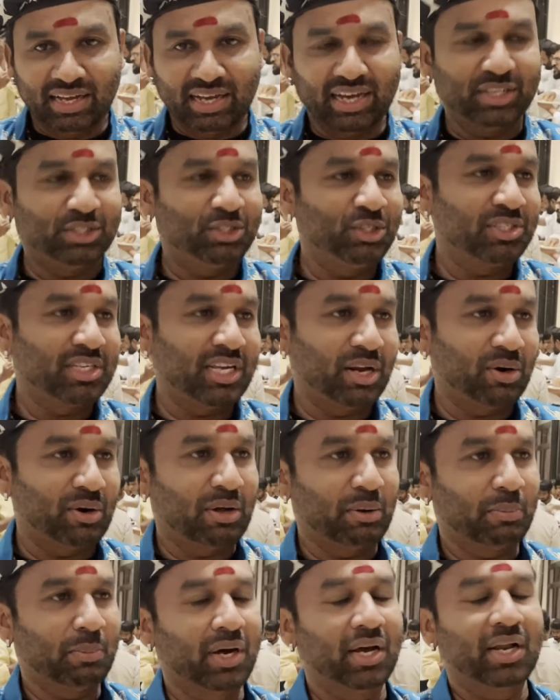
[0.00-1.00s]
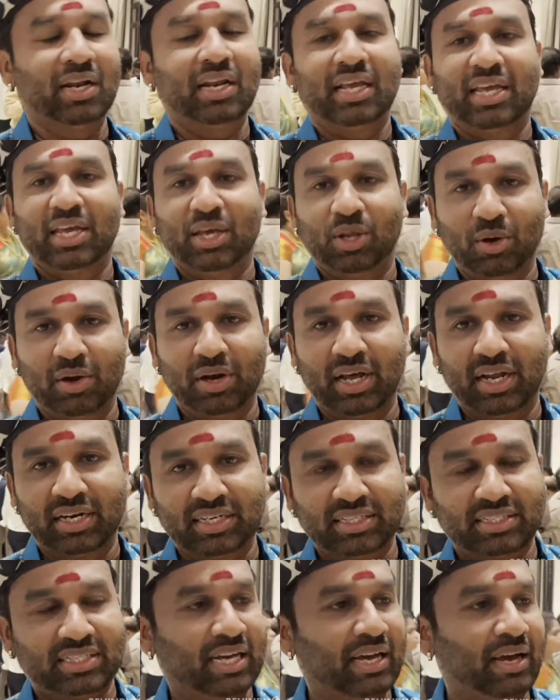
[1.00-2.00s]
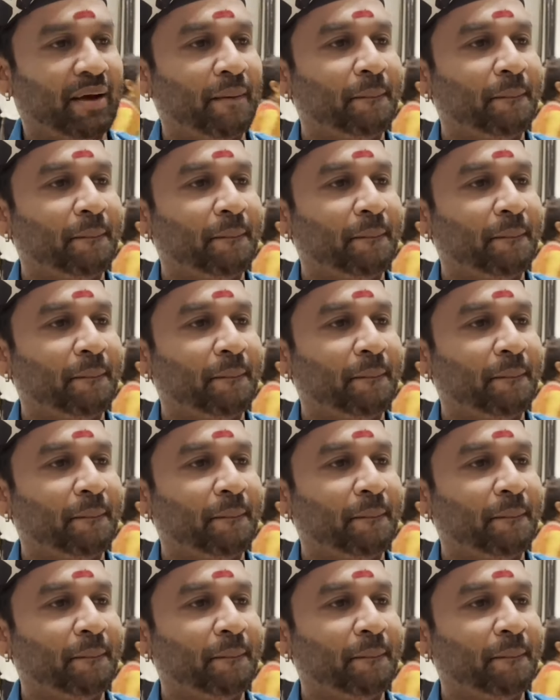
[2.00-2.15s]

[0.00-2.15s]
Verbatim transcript: அர்ஜுன் சாரோட மகள் ஹீரோயினாக நடித்த